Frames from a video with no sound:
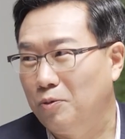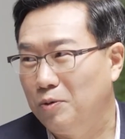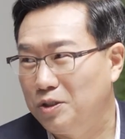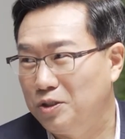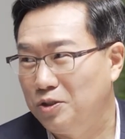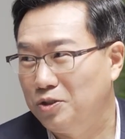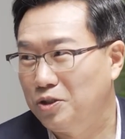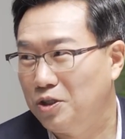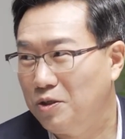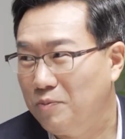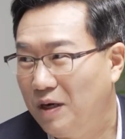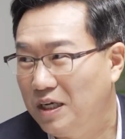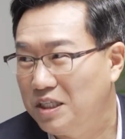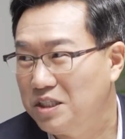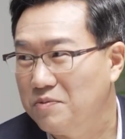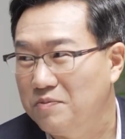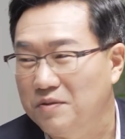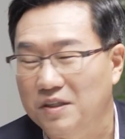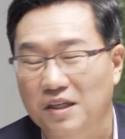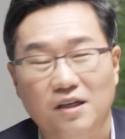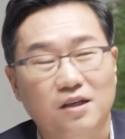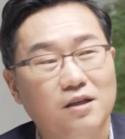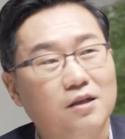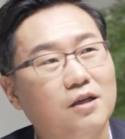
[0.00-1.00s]
넘었던 적이
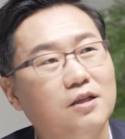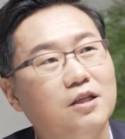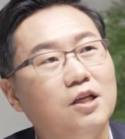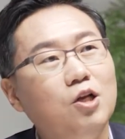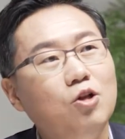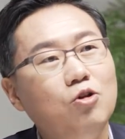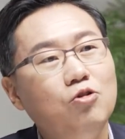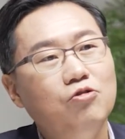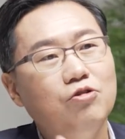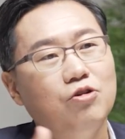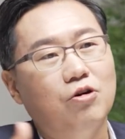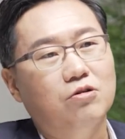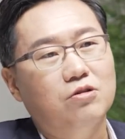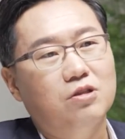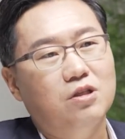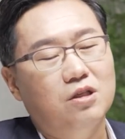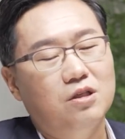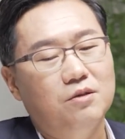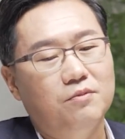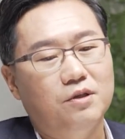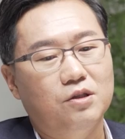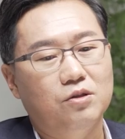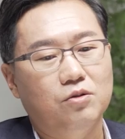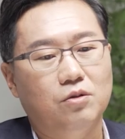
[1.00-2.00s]
많습니다. 네, 네. 그러니까 인류
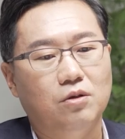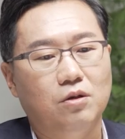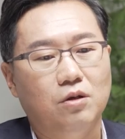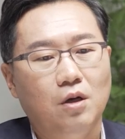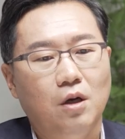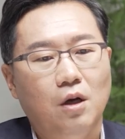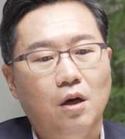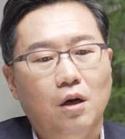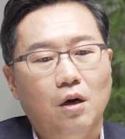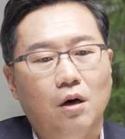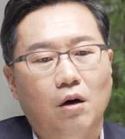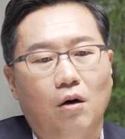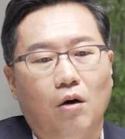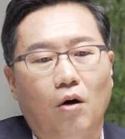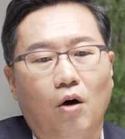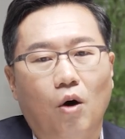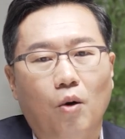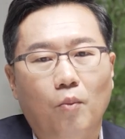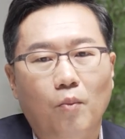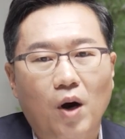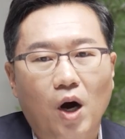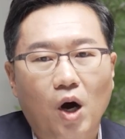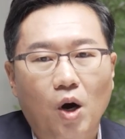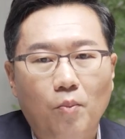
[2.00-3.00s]
역사를 봐도
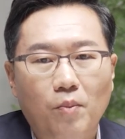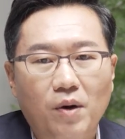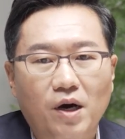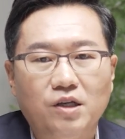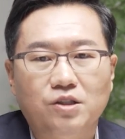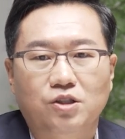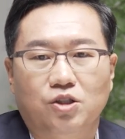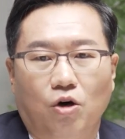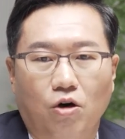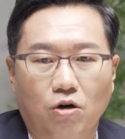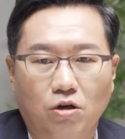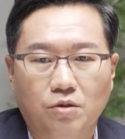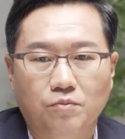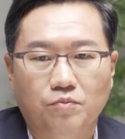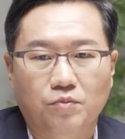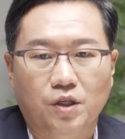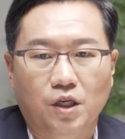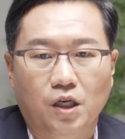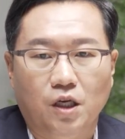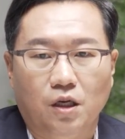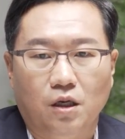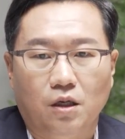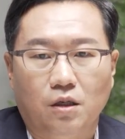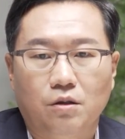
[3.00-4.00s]
어마어마한
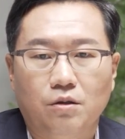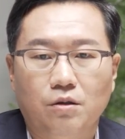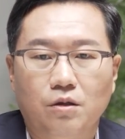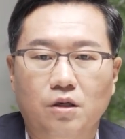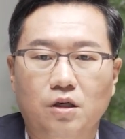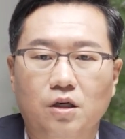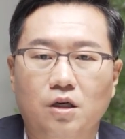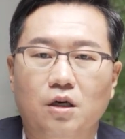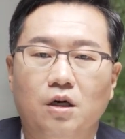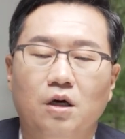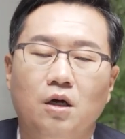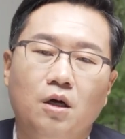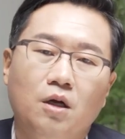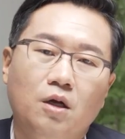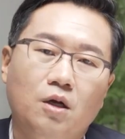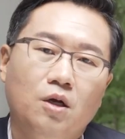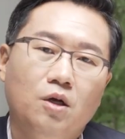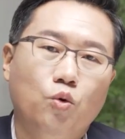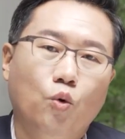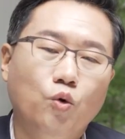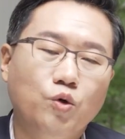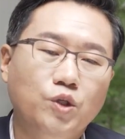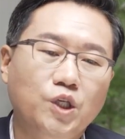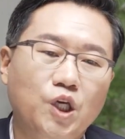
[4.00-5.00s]
저금리 그러니까
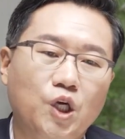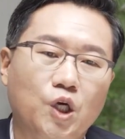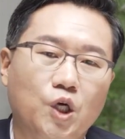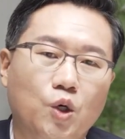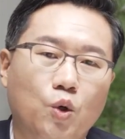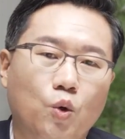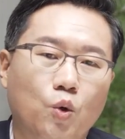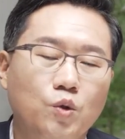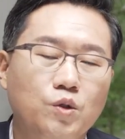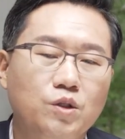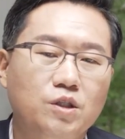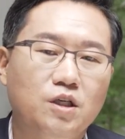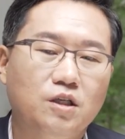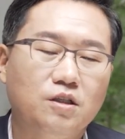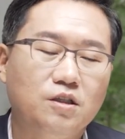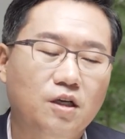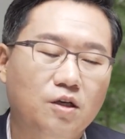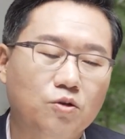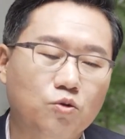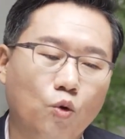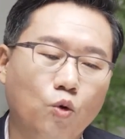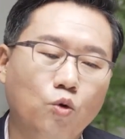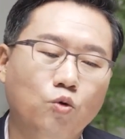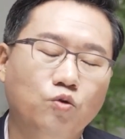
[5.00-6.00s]
돈이 혼자
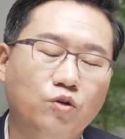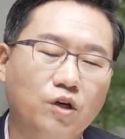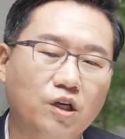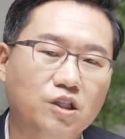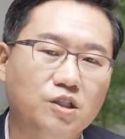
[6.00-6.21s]
그냥 놀고